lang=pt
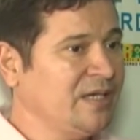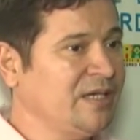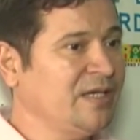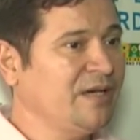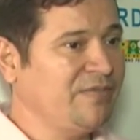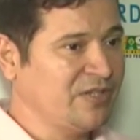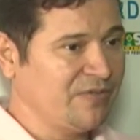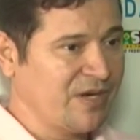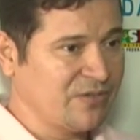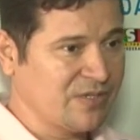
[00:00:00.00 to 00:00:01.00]
e
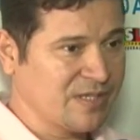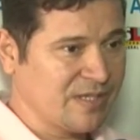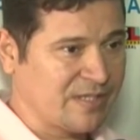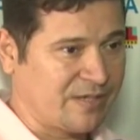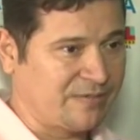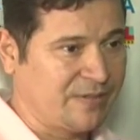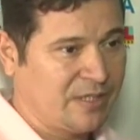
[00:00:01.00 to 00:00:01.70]
efetivar sua inscrição